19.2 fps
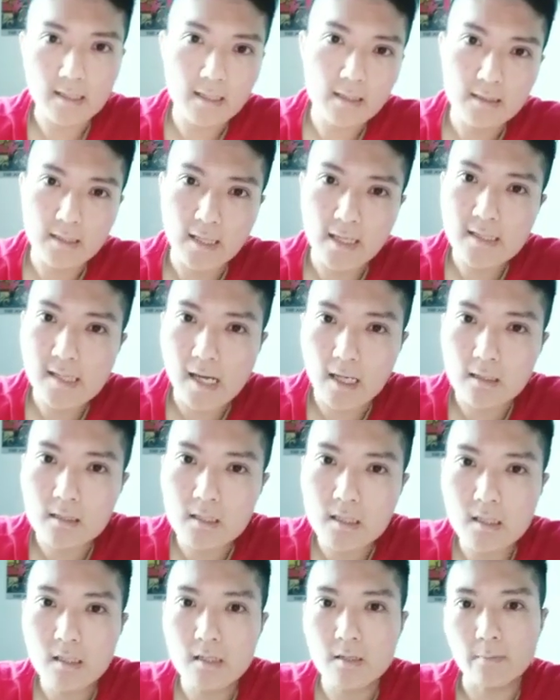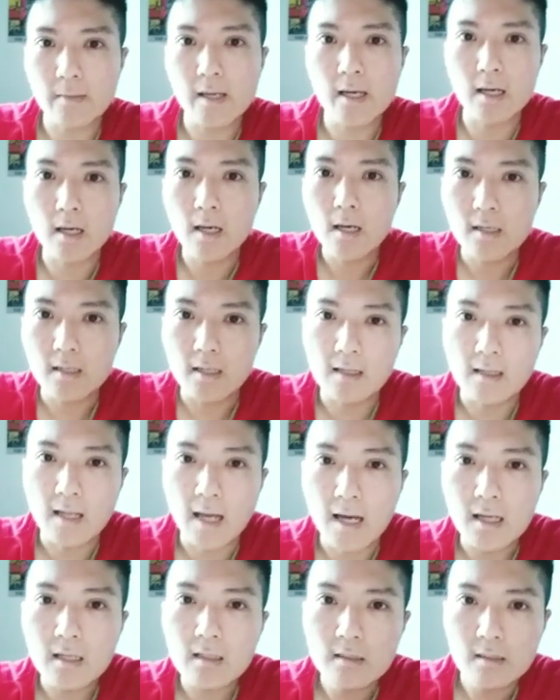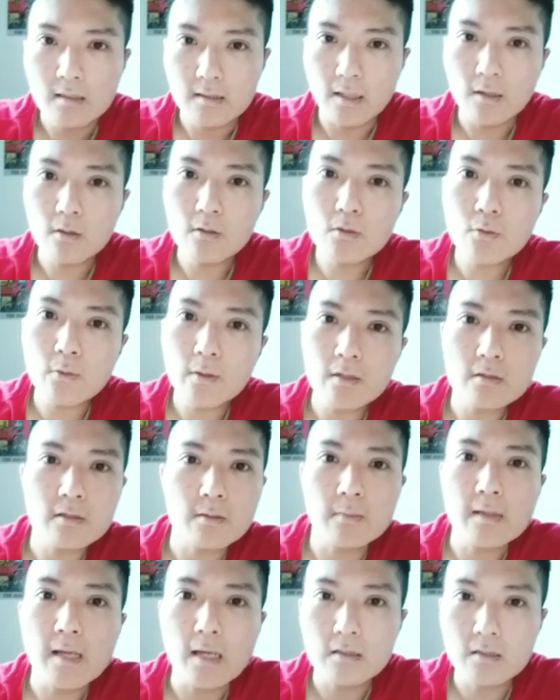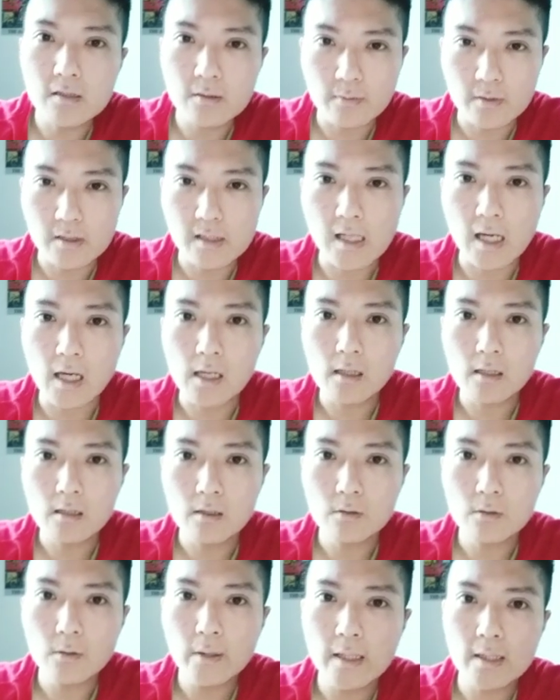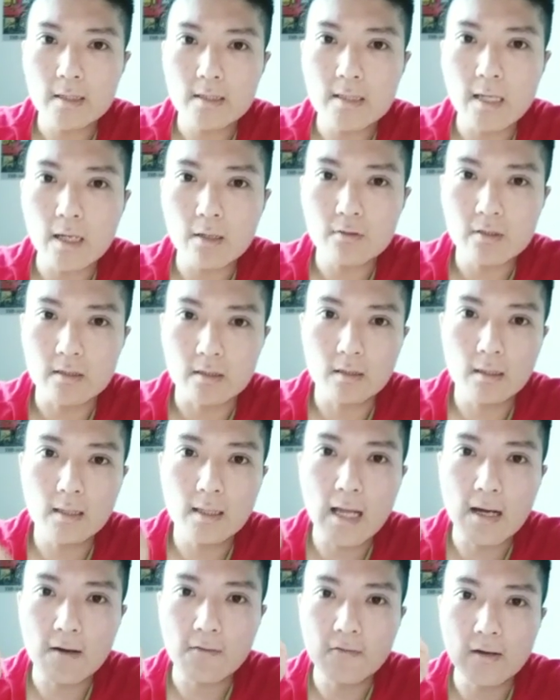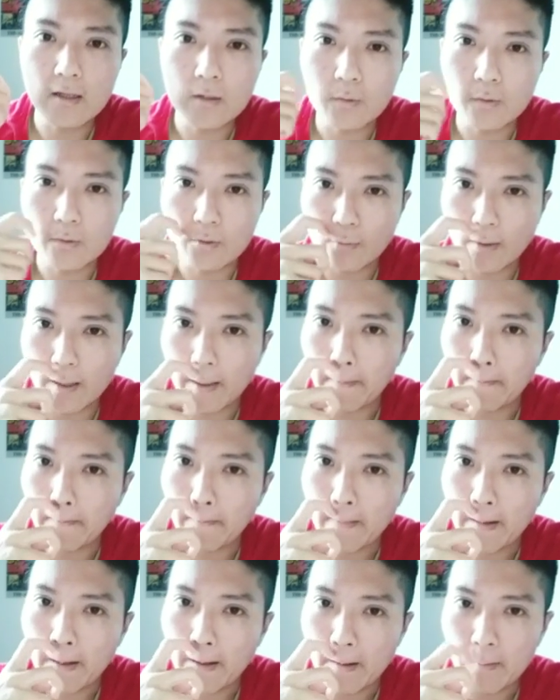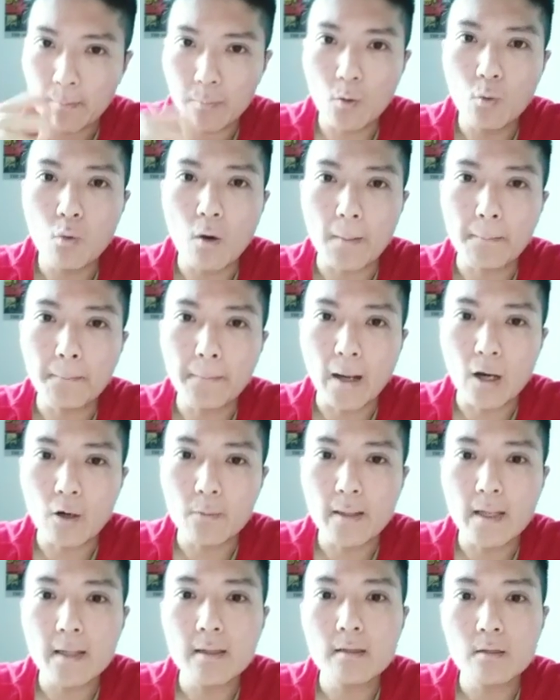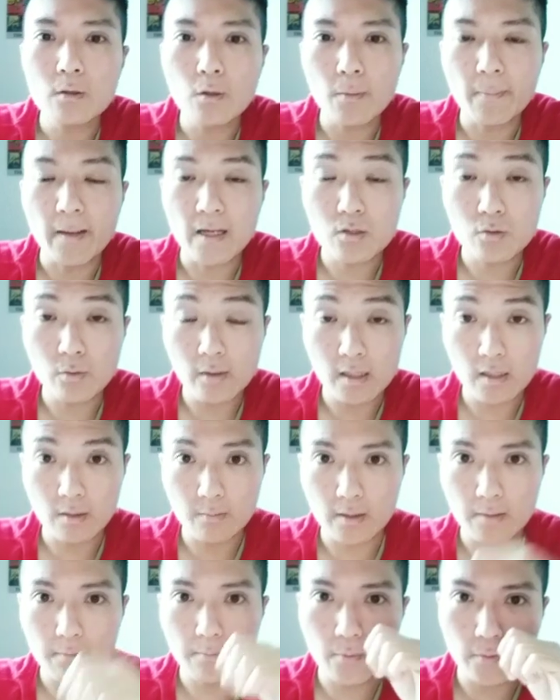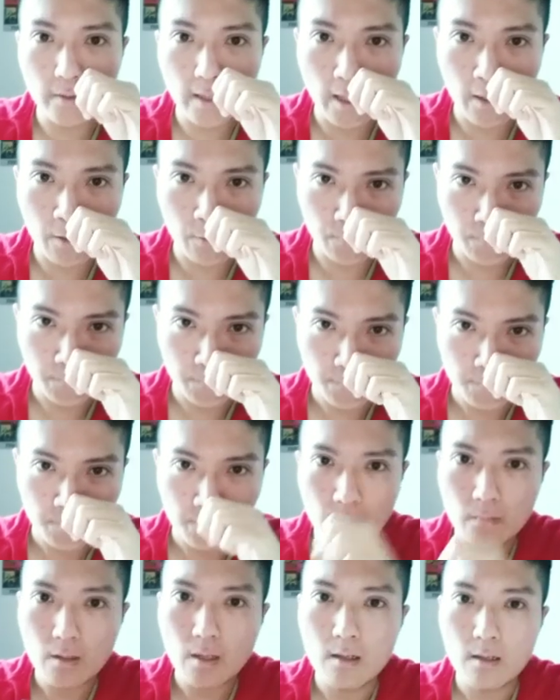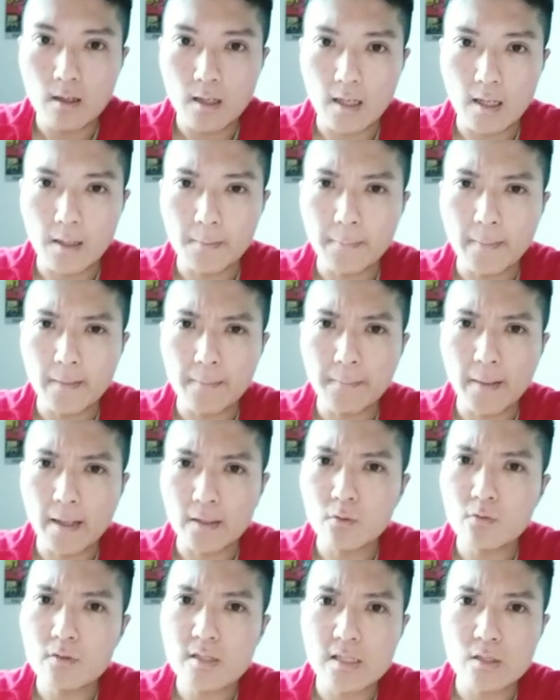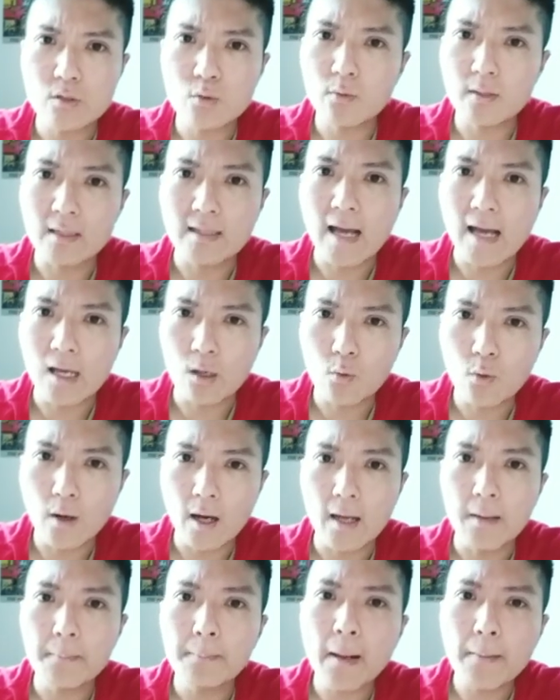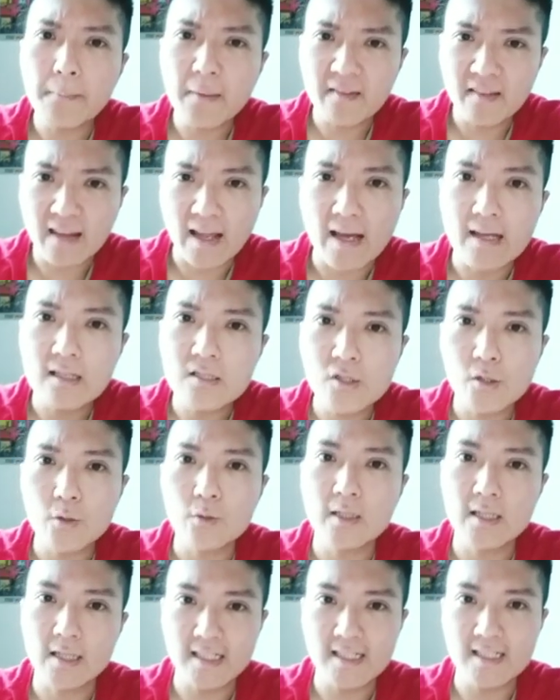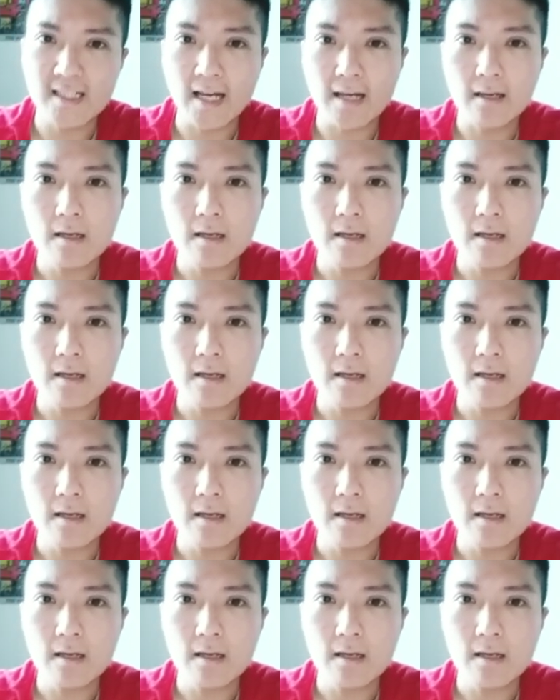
也想吃，什么也拿，然后最后什么也吃不下，会造成浪费，对不对？不环保嘛，对吧？所以你们不要把东西做得太快，慢慢来就可以了。